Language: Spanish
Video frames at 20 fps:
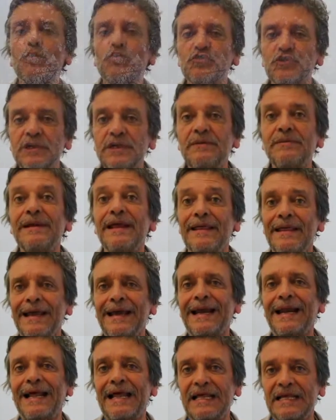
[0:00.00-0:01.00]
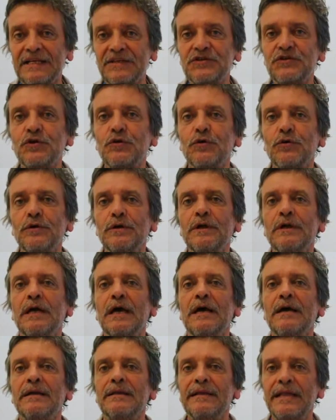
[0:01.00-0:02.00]
posible degradación
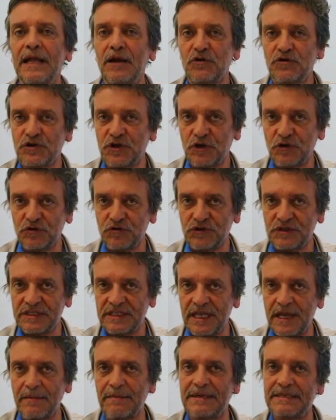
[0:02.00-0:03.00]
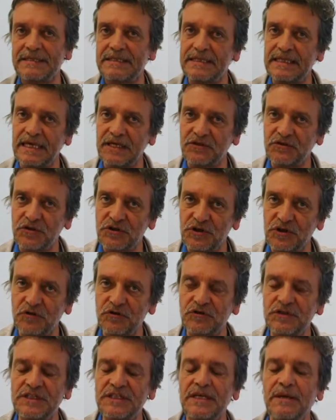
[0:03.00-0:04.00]
de los ecosistemas. Si estos
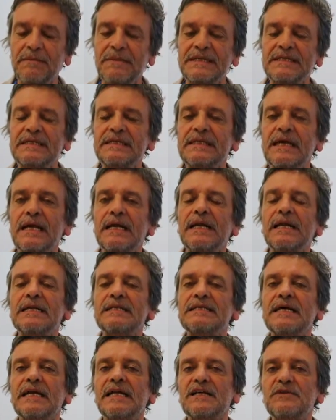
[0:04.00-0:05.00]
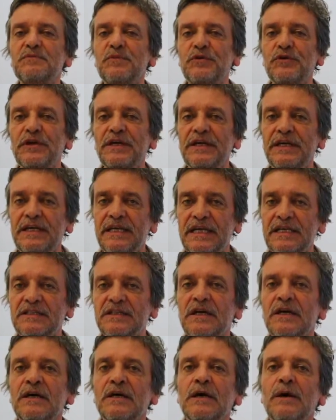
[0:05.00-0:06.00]
ecosistemas están en las áreas
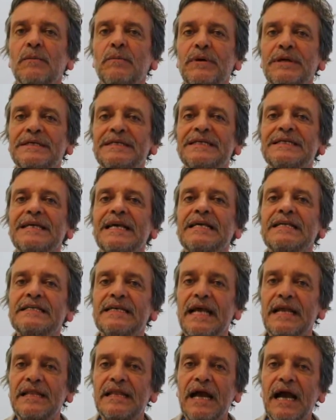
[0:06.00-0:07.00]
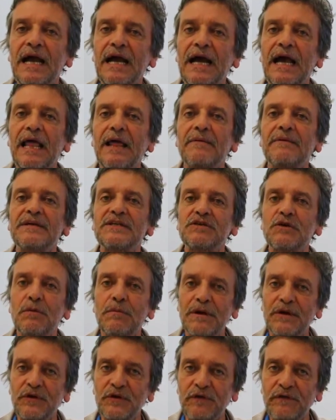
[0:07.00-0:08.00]
protegidas, pues si se incendian cada vez
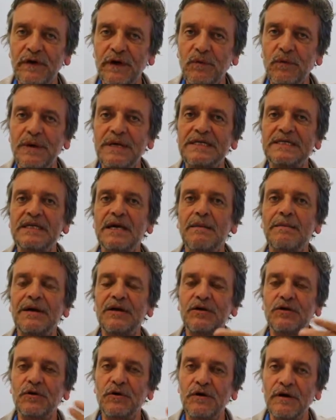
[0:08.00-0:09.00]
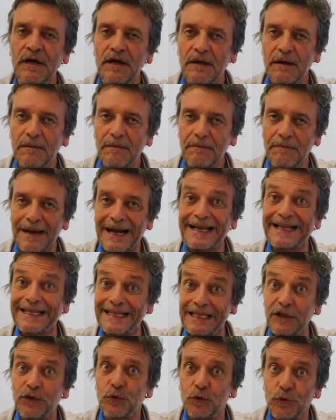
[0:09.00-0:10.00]
con mayor frecuencia, mayor
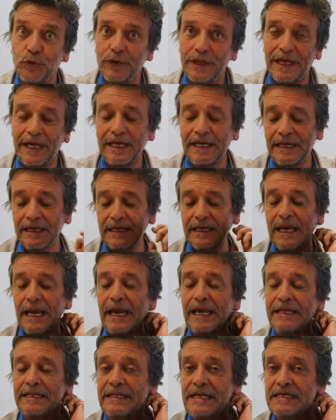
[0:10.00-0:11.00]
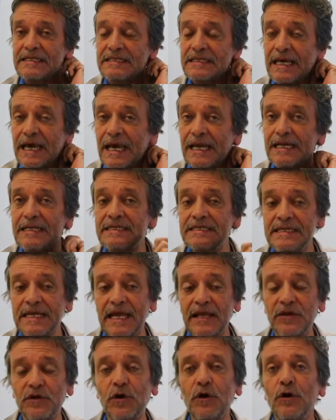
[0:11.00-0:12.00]
magnitud e intensidad del
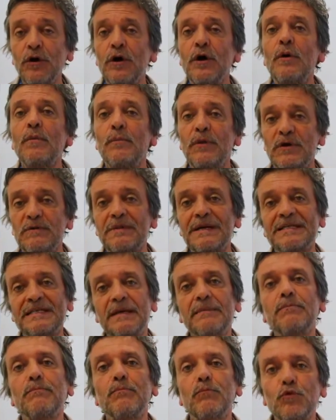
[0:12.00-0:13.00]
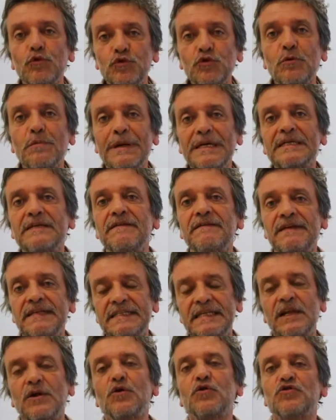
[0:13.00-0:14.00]
incendio, pues va a ser mucho más
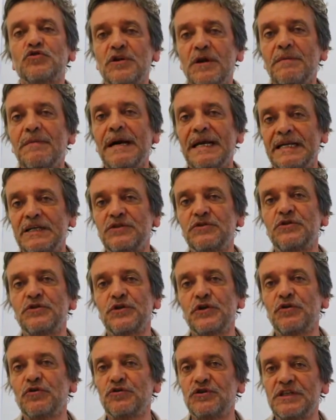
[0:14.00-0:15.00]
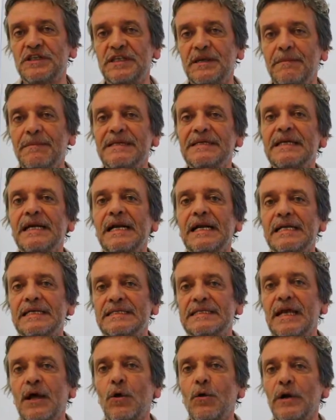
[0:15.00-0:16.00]
difícil conservar estos ecosistemas en el
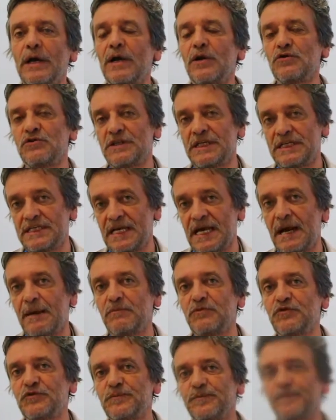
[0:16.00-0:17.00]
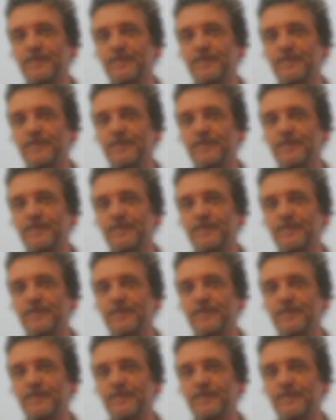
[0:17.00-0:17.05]
estado en que los deseamos.